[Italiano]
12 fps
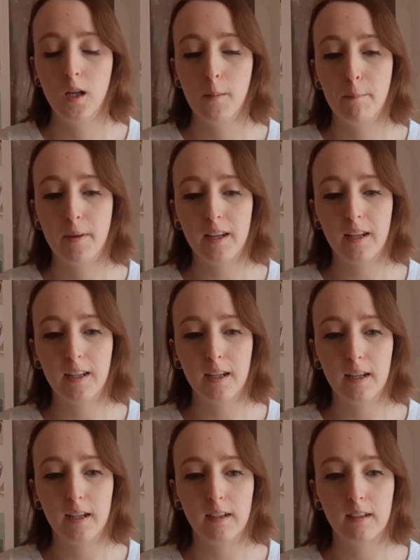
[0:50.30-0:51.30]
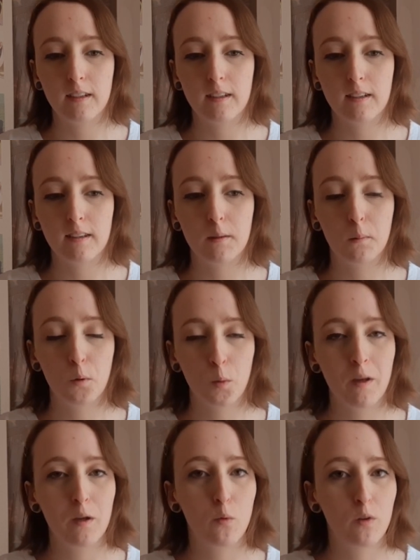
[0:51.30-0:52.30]
perché secondo me
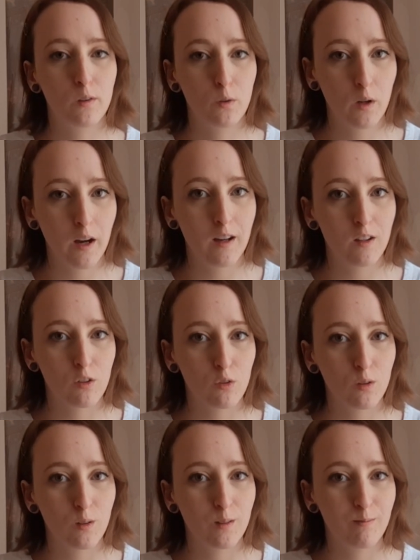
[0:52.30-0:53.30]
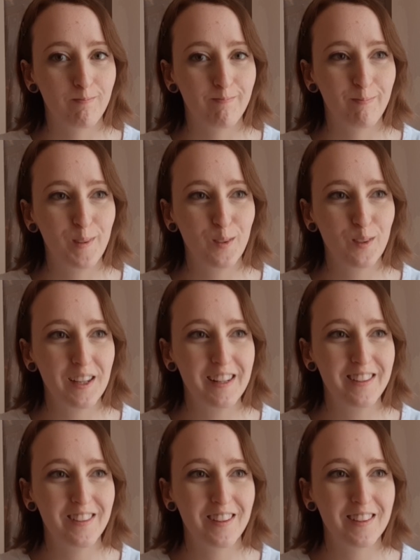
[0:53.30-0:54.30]
in questo caso bisogna
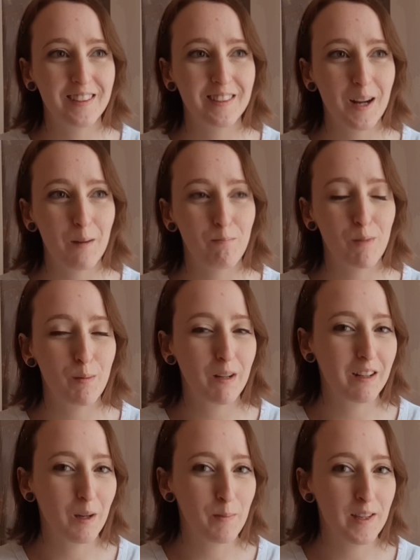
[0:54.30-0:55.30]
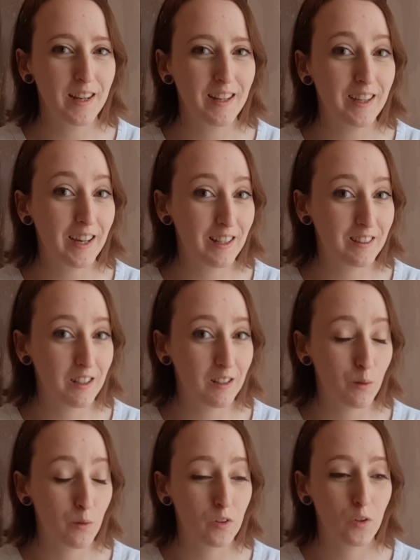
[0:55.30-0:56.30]
leggerli entrambi per capire il carattere di
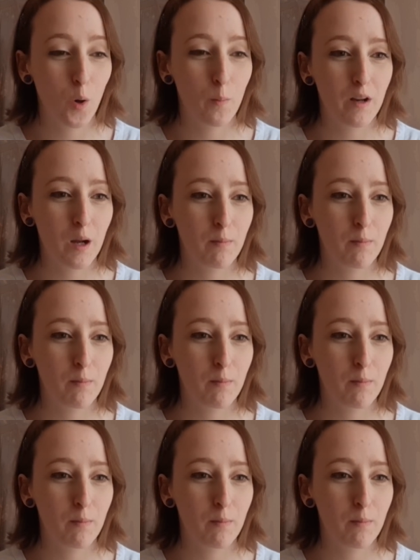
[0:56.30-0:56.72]
quest'opera,